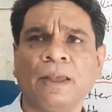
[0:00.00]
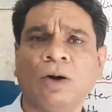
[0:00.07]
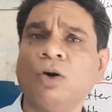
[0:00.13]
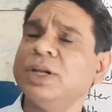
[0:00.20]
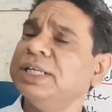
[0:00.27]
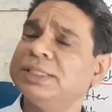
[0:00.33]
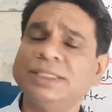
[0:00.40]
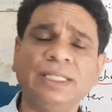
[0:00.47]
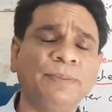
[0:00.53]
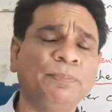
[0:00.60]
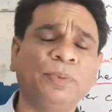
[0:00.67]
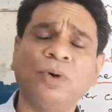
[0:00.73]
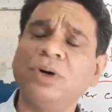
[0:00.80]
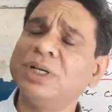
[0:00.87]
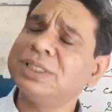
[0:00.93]
और इससे
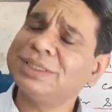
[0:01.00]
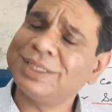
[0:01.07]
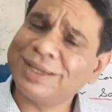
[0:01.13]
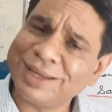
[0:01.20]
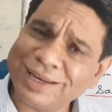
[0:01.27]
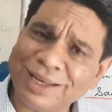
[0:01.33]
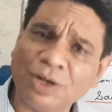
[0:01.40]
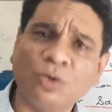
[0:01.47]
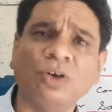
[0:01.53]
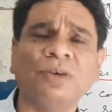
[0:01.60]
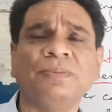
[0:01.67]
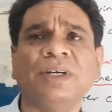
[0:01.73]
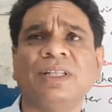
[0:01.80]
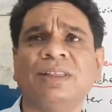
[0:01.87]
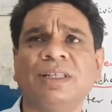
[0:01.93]
बहुत सारे लोग
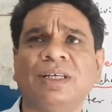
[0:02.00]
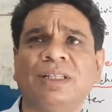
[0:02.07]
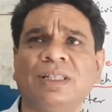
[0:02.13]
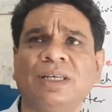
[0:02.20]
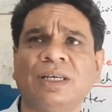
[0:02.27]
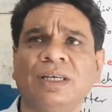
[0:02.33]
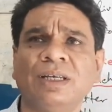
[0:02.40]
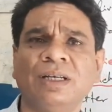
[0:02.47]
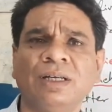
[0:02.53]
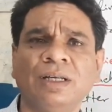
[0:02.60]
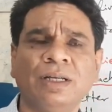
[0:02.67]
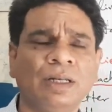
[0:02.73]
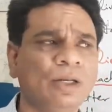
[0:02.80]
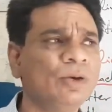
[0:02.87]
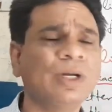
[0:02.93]
मरते थे
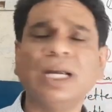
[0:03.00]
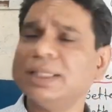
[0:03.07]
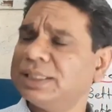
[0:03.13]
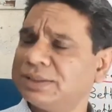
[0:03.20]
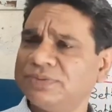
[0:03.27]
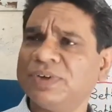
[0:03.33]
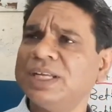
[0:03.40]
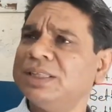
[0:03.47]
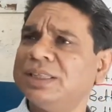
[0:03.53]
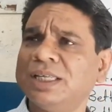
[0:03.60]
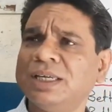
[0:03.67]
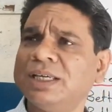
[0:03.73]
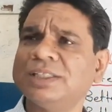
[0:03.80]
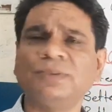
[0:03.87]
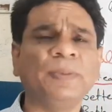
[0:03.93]
लुक एट दिस वन
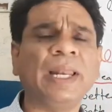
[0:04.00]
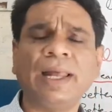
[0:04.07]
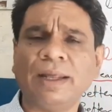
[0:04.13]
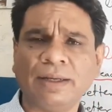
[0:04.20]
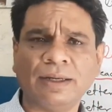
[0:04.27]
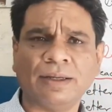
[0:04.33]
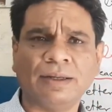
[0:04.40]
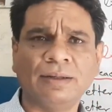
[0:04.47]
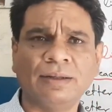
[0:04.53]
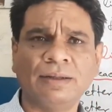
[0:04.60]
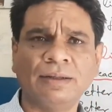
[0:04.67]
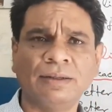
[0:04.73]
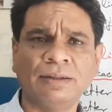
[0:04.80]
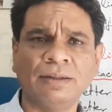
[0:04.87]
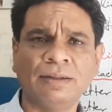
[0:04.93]
थिंग इज़ मलेरिया
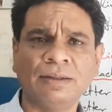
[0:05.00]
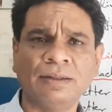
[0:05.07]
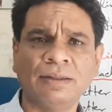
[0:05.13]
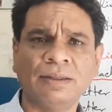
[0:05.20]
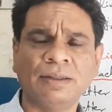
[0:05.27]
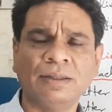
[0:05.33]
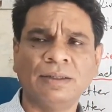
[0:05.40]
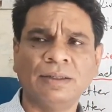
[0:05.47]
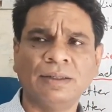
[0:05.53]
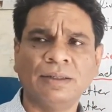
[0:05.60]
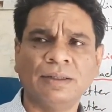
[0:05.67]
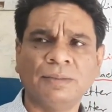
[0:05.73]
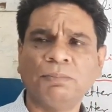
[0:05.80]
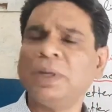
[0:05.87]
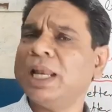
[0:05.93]

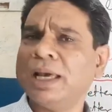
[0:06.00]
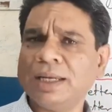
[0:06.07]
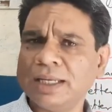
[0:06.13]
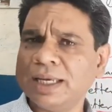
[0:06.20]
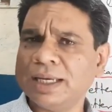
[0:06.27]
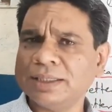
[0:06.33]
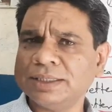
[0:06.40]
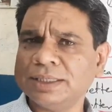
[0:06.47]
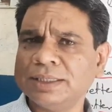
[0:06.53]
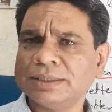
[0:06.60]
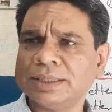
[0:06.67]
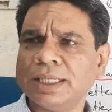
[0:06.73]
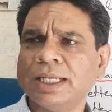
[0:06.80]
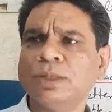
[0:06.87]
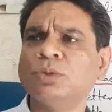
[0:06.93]
मलेरिया एक
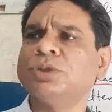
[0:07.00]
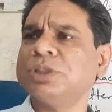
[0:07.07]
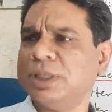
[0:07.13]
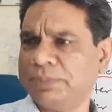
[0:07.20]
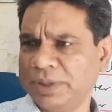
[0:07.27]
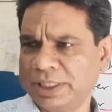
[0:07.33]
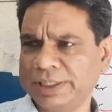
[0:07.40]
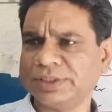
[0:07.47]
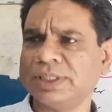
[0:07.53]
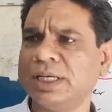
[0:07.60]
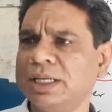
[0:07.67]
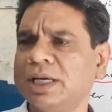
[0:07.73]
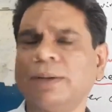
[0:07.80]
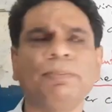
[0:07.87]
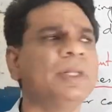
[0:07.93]
चीज़ है उससे अभी
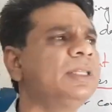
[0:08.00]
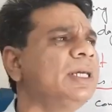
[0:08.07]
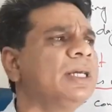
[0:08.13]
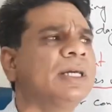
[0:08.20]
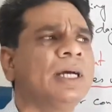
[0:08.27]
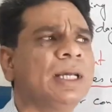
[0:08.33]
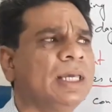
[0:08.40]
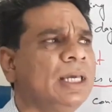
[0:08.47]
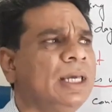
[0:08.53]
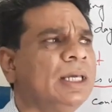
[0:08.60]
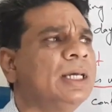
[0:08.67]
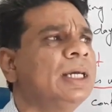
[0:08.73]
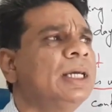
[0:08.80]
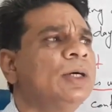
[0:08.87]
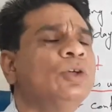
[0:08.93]
रिसेंटली आपने देखा कि
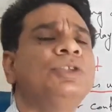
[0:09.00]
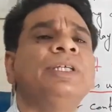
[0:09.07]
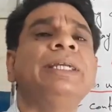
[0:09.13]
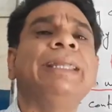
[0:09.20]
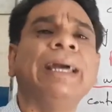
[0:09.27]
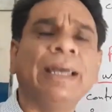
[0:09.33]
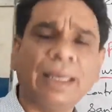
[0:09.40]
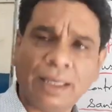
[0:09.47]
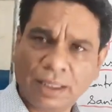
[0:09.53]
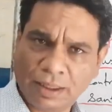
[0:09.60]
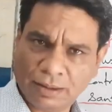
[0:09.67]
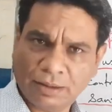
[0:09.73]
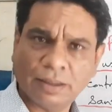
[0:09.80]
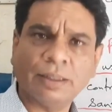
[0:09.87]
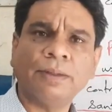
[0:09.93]
उससे डेंगी
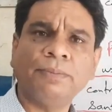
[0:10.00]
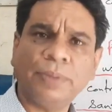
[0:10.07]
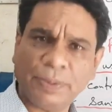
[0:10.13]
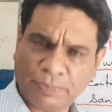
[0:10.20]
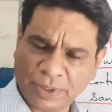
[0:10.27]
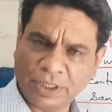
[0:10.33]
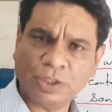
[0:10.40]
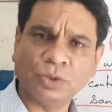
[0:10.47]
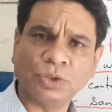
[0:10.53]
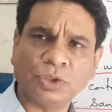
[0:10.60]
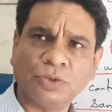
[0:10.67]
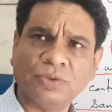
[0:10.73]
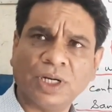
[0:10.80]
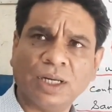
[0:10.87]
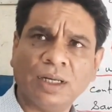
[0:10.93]
भी प्रोड्यूस
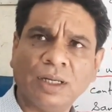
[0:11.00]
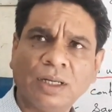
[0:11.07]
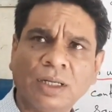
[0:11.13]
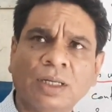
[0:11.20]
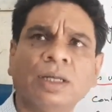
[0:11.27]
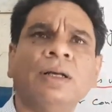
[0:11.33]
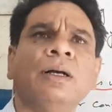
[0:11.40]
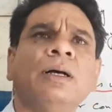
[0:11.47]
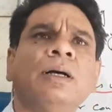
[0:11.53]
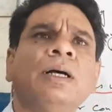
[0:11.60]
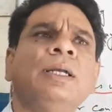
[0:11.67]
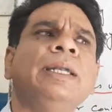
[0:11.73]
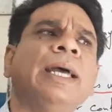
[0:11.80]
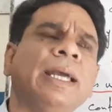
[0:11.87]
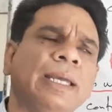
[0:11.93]
हुआ
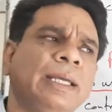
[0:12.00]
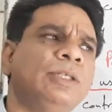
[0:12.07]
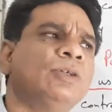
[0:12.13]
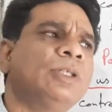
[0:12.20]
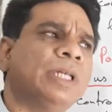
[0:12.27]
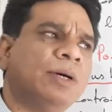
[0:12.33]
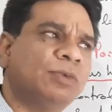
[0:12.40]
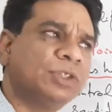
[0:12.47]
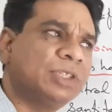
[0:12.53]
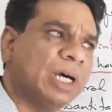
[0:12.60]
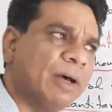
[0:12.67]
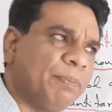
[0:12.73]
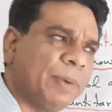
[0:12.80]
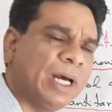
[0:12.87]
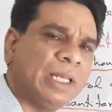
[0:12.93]
डेंगी जो था वो
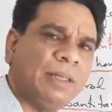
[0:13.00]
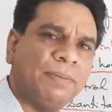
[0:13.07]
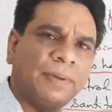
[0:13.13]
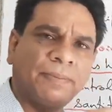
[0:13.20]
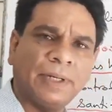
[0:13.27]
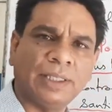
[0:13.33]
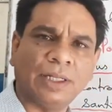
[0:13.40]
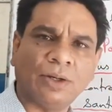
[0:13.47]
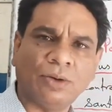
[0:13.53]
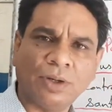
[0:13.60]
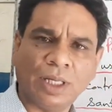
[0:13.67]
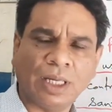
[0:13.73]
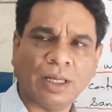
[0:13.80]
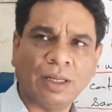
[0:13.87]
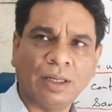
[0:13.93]
साफ पानी में पैदा हो
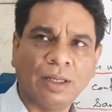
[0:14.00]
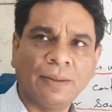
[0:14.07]
गया